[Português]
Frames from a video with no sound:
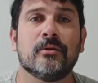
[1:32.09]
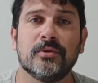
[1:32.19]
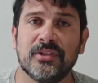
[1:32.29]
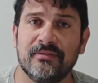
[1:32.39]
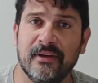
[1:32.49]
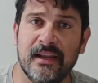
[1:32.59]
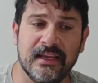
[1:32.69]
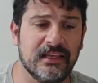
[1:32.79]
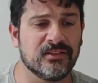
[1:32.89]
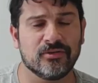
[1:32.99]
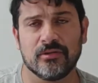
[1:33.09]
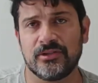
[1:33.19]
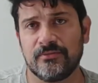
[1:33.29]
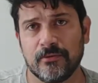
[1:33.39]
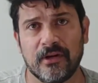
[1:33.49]
Como eu já falei aqui, solos
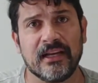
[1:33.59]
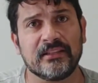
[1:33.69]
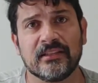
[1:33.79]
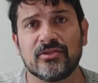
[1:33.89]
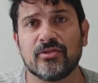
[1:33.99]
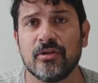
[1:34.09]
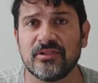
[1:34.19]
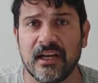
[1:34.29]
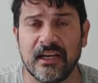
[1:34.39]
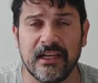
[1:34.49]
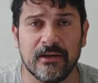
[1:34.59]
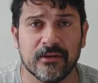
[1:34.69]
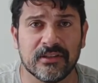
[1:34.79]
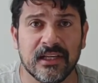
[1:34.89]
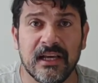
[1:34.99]
de florestas, solos
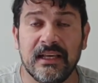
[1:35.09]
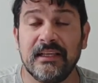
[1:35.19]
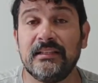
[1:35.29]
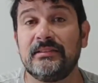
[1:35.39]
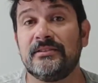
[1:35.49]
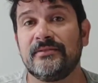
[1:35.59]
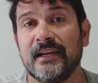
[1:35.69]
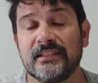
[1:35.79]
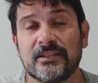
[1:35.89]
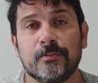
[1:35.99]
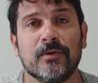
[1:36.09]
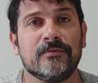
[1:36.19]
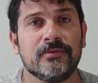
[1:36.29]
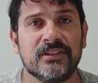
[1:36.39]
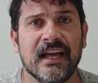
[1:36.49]
agrícolas, em diversas
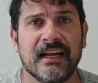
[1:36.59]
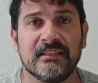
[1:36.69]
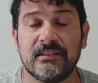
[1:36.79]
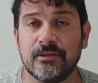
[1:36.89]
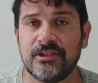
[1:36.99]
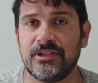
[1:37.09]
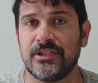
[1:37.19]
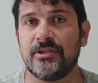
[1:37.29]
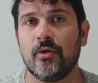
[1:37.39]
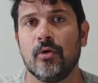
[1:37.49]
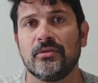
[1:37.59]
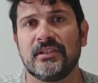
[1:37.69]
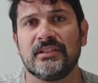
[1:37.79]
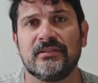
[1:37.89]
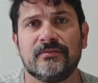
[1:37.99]
profundidades. Então a gente
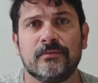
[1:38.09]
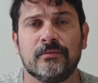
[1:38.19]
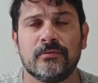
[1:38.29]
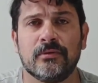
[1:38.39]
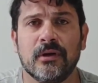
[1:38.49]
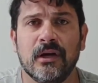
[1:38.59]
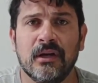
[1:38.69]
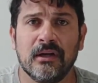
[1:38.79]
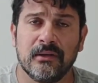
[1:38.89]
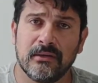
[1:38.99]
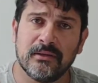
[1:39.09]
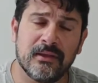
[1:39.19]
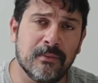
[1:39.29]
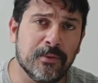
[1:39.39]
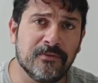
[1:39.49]
encontra esse fungo
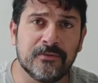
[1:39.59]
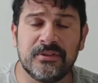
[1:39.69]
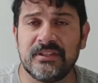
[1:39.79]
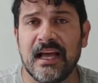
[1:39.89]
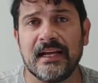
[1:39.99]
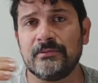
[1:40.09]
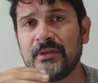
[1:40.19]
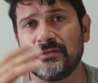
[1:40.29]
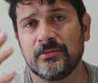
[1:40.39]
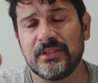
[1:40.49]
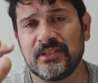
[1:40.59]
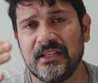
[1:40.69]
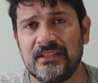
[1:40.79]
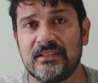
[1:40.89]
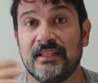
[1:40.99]
na profundidade mais ou menos
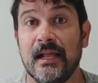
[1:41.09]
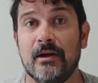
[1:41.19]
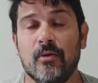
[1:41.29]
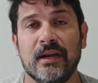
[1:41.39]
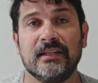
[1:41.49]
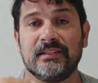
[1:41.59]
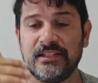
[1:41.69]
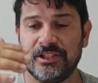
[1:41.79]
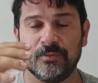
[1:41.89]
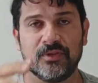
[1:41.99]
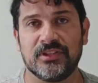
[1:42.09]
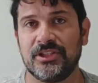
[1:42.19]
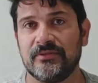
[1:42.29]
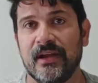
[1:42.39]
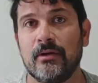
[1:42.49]
aí de 0 a 40 centímetros a
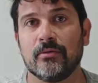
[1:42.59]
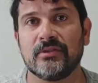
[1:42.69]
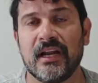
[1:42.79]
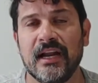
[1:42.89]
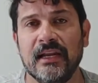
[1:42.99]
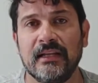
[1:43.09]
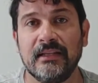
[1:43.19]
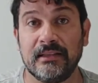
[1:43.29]
gente vai encontrar ele.